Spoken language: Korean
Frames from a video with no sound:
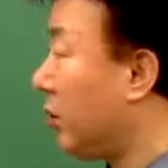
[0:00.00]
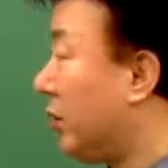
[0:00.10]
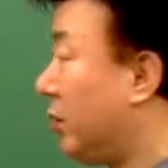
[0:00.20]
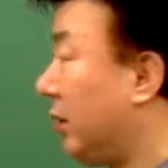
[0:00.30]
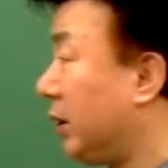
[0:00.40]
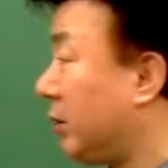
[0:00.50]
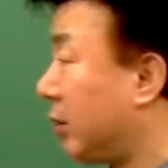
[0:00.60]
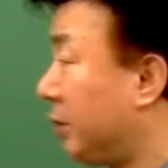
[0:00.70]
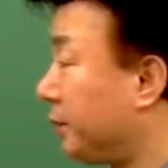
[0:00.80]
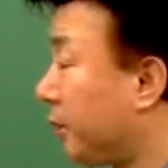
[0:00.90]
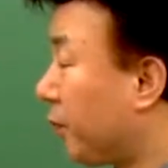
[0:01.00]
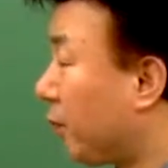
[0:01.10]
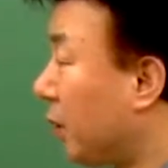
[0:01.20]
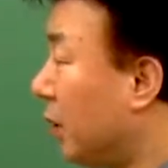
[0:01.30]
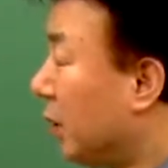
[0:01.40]
잊지 마시고요.
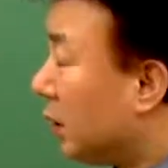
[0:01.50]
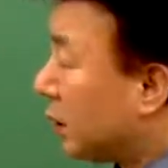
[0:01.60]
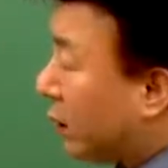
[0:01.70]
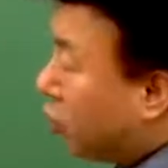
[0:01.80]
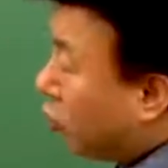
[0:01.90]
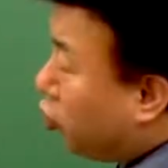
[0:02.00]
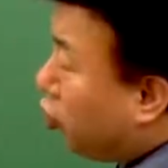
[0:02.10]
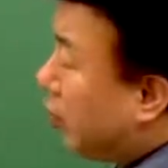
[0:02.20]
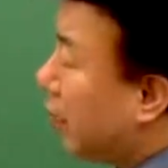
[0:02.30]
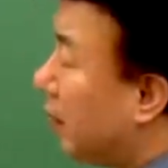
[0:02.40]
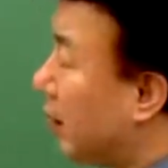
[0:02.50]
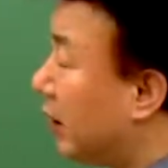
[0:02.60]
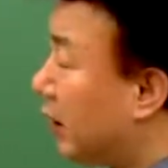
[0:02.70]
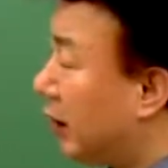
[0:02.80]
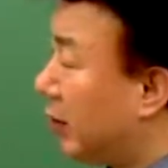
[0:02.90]
근데 저 주택만
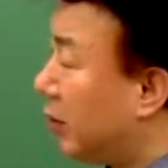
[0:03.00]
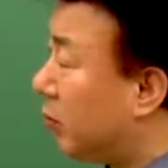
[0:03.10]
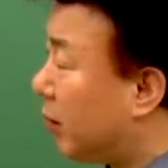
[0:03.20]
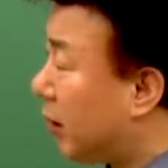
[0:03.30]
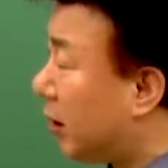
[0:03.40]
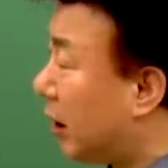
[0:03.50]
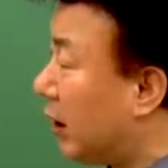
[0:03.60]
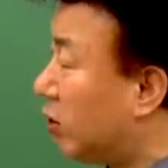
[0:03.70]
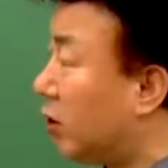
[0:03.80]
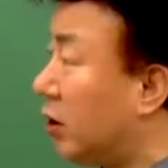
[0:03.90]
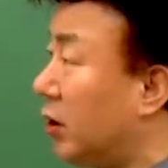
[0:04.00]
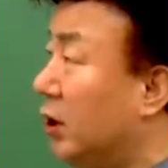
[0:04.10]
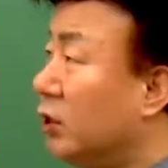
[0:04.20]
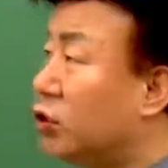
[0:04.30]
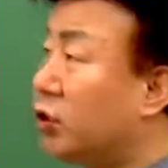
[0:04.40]
있기 때문에 밑에다가 하나 줘세요.
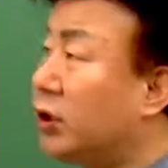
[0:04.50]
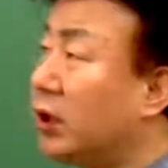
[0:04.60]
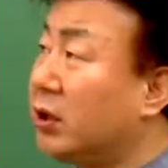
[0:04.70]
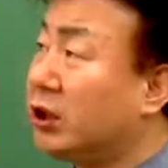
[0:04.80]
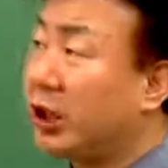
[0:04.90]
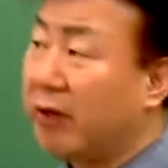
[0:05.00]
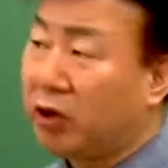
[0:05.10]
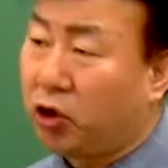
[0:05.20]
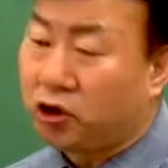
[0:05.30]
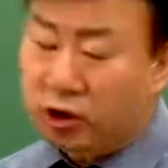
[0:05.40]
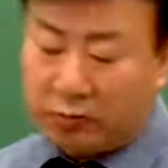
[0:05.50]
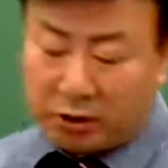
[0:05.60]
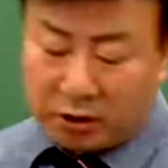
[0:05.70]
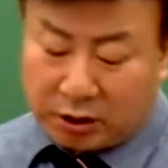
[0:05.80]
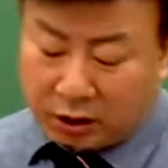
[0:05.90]
주택을 제외한
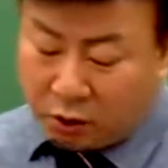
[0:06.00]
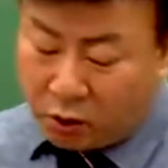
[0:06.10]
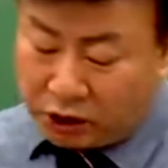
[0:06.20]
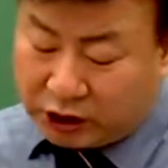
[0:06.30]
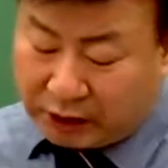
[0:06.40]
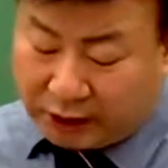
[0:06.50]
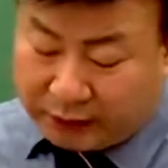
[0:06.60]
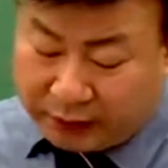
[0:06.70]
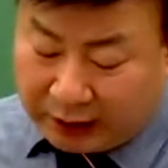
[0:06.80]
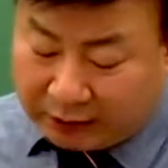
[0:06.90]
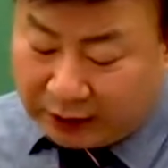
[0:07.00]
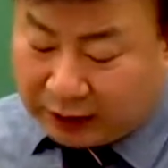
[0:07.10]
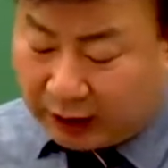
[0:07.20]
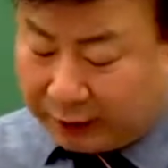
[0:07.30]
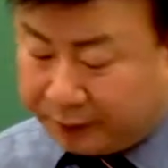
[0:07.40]
건축물은 공시가 된다 안
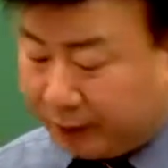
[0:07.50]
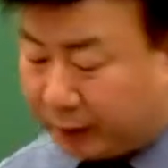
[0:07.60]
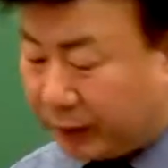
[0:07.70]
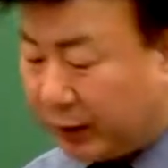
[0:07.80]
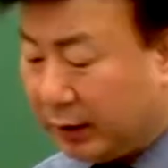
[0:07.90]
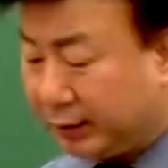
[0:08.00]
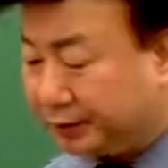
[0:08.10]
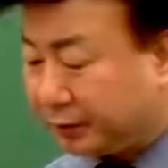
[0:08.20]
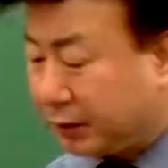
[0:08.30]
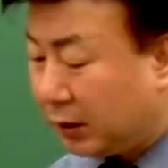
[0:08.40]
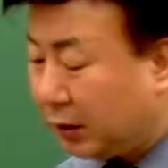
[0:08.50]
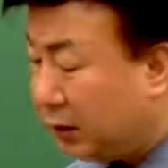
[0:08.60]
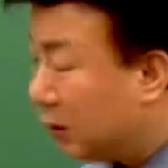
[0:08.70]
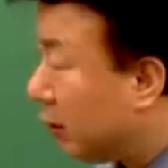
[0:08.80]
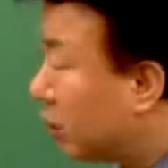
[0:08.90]
된다.
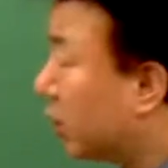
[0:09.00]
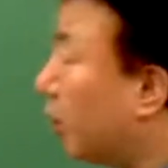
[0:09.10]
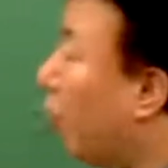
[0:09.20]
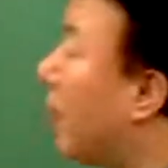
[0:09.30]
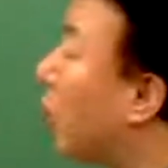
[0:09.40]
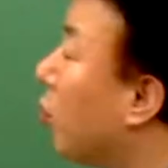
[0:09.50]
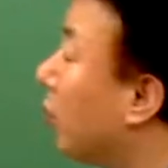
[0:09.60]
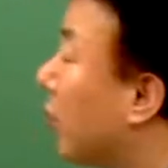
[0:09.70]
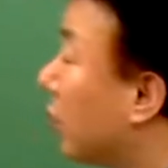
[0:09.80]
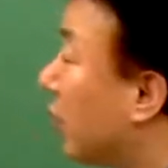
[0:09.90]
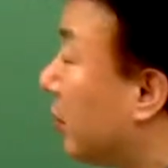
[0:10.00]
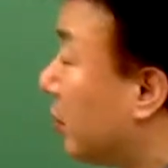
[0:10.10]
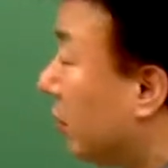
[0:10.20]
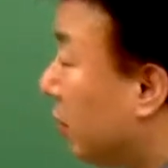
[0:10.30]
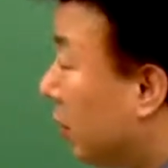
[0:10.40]
지금 뭐만 공시하고 있다 여러분?